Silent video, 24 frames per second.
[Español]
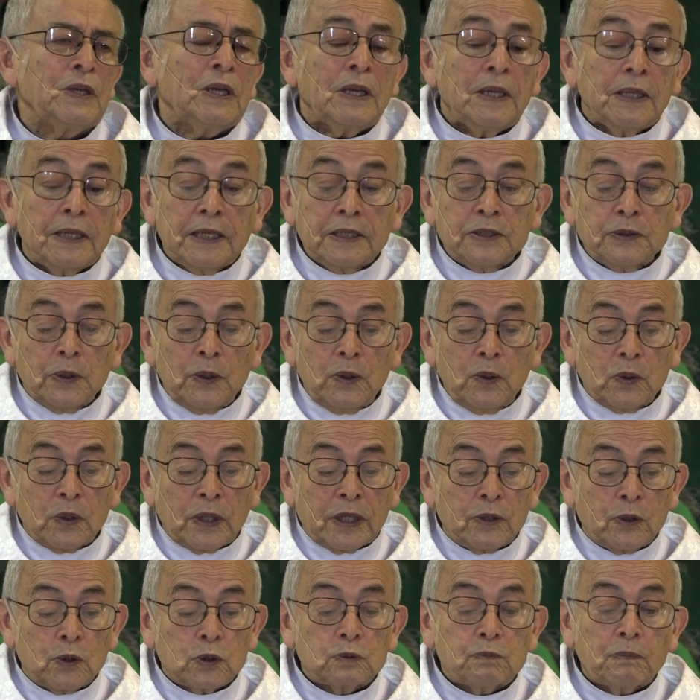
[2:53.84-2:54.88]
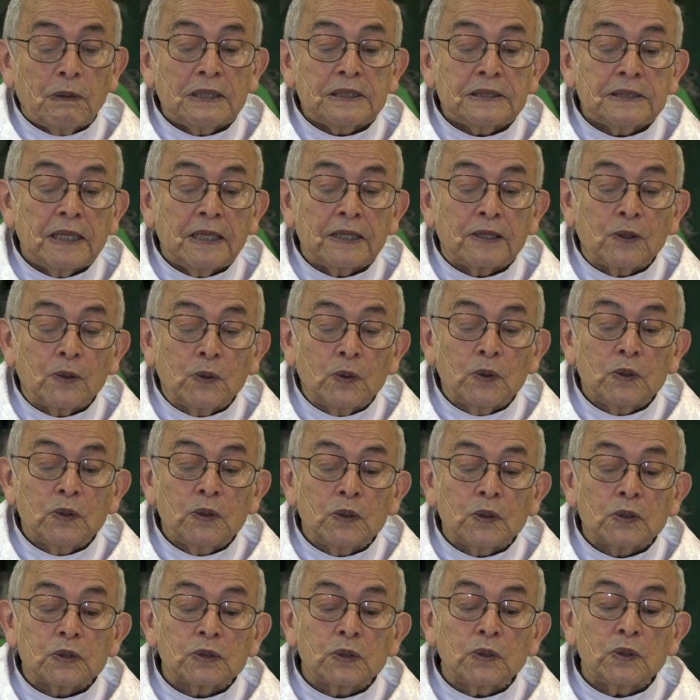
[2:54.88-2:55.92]
Y eso es lo que nos pasa a todos
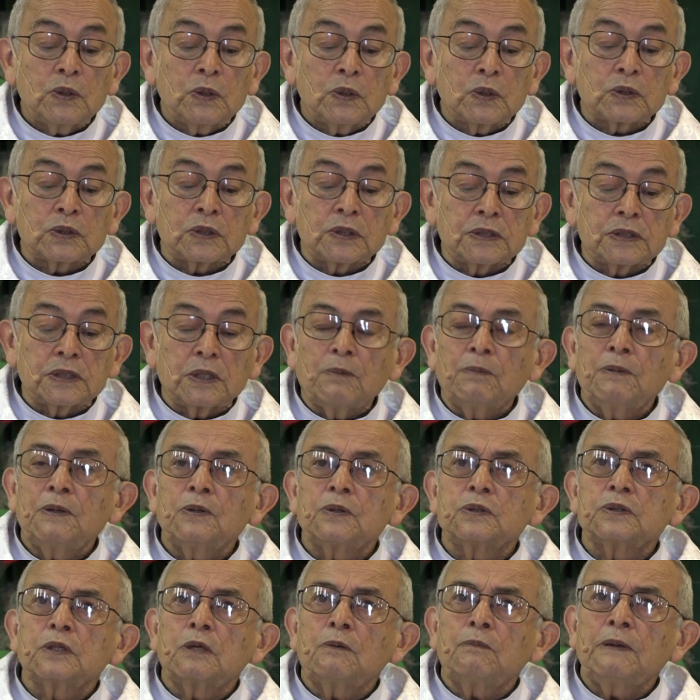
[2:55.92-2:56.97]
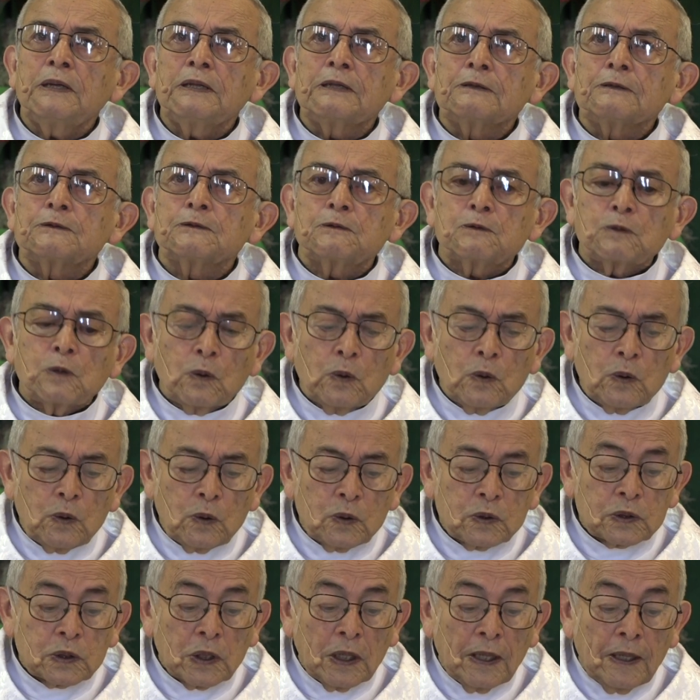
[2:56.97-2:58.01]
nosotros, estimados hermanos.
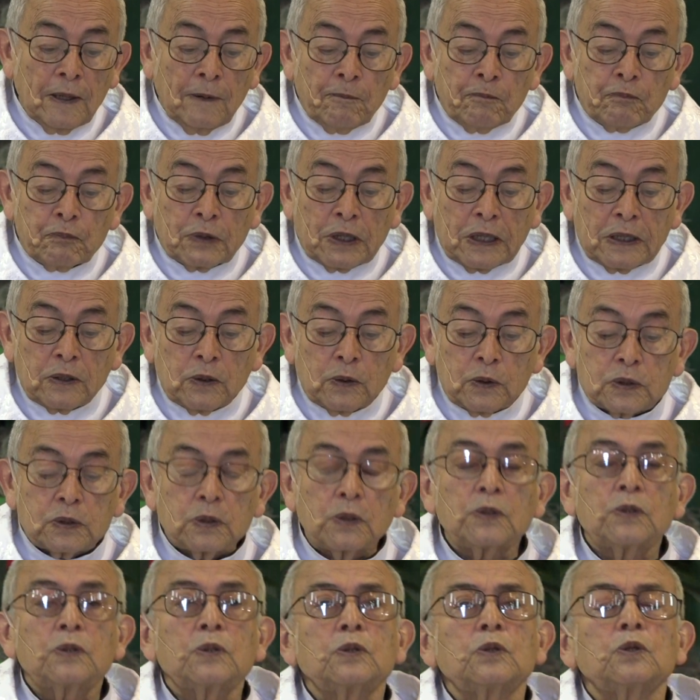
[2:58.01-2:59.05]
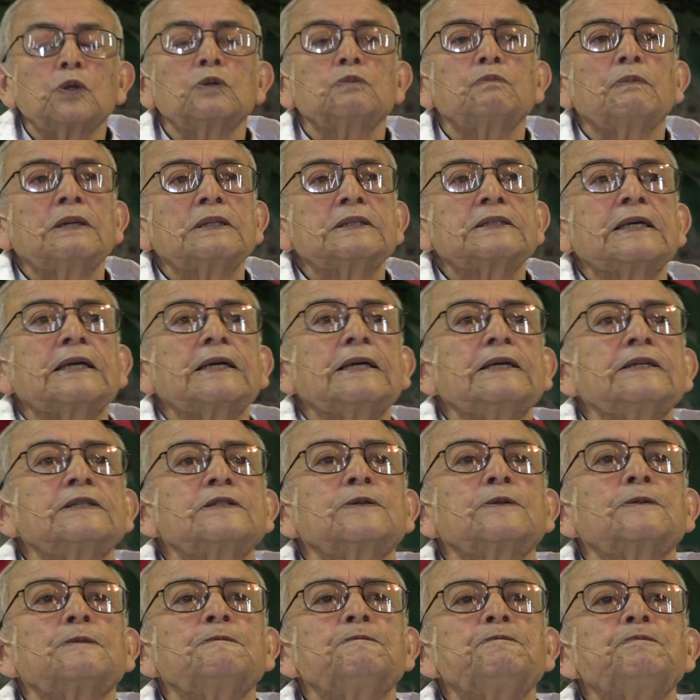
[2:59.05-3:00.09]
Todos a nosotros nos pasa
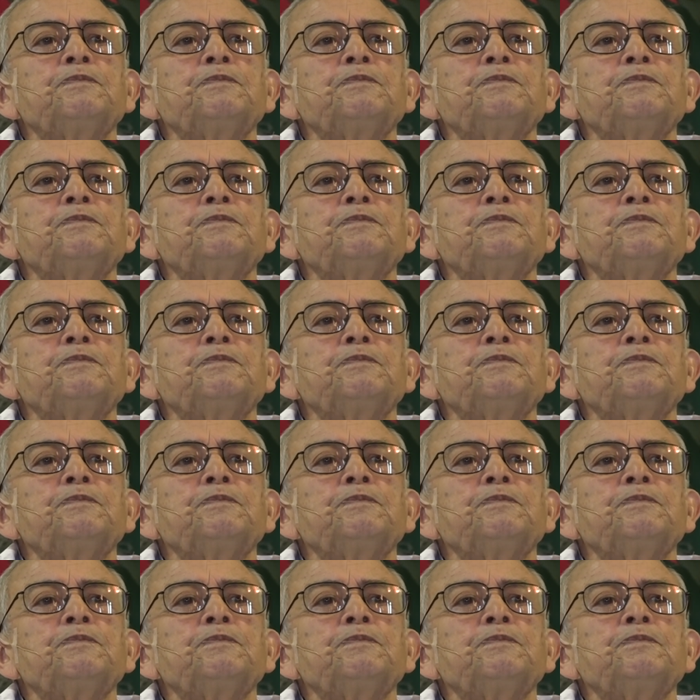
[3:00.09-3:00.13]
eso.